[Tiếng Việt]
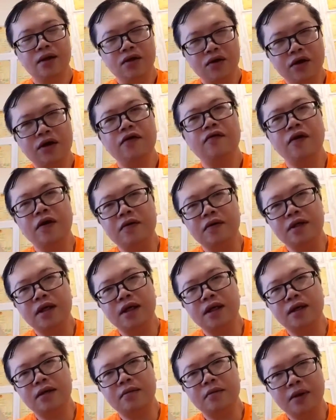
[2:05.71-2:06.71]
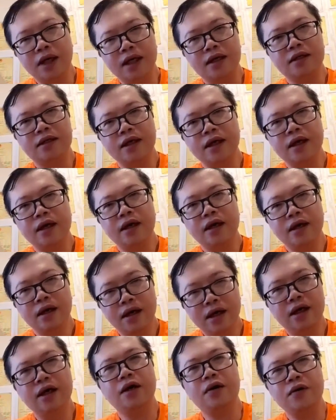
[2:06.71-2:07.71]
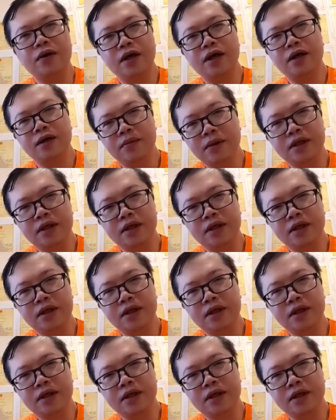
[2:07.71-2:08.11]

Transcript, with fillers: tôi hy vọng rằng bạn sẽ hiểu nhé